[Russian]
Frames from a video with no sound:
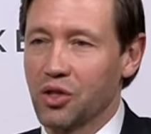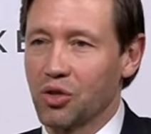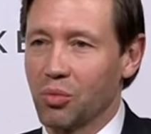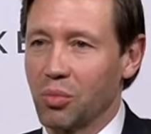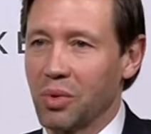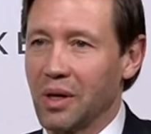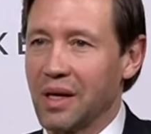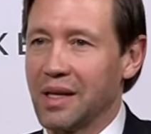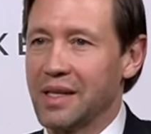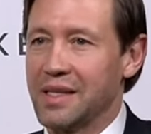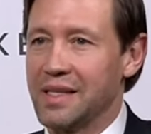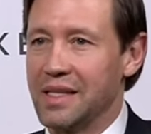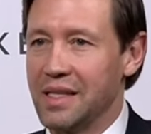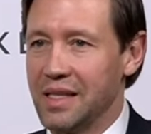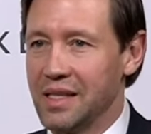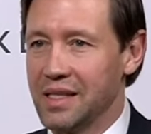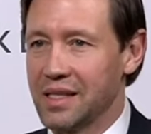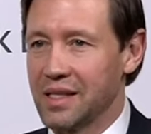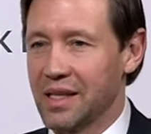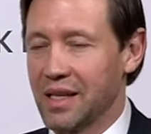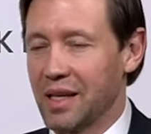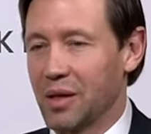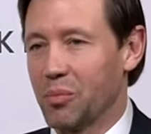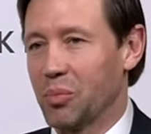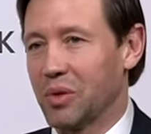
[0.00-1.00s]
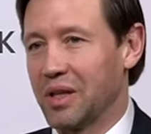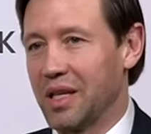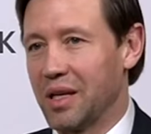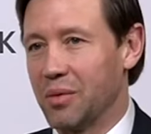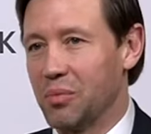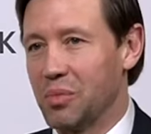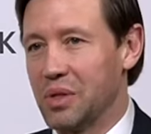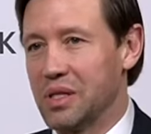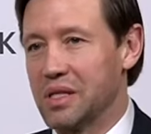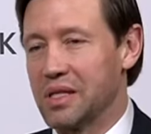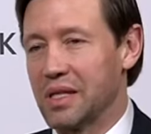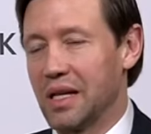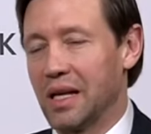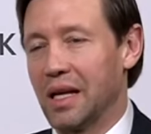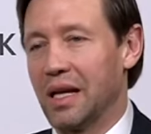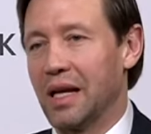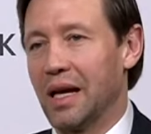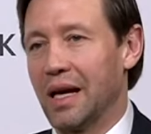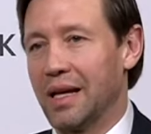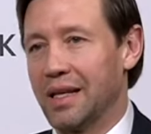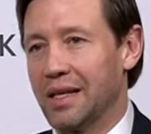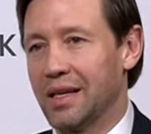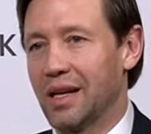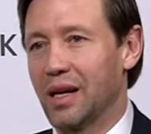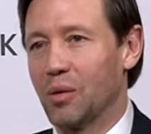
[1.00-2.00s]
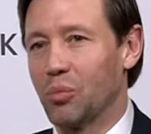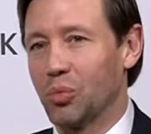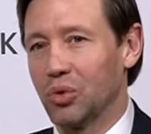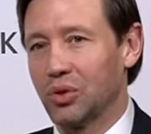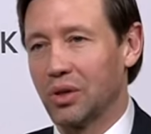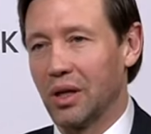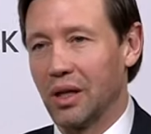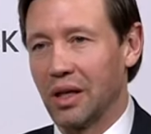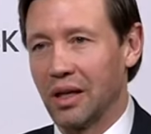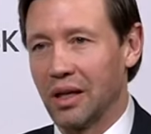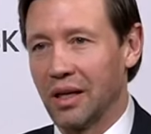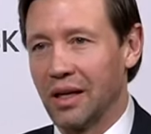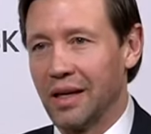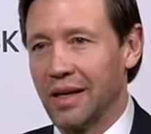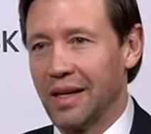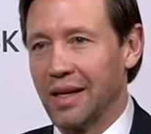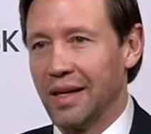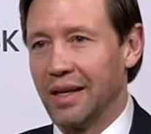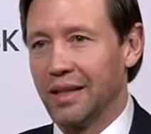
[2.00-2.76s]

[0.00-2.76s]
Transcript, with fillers: чтобы российские потребители, они работали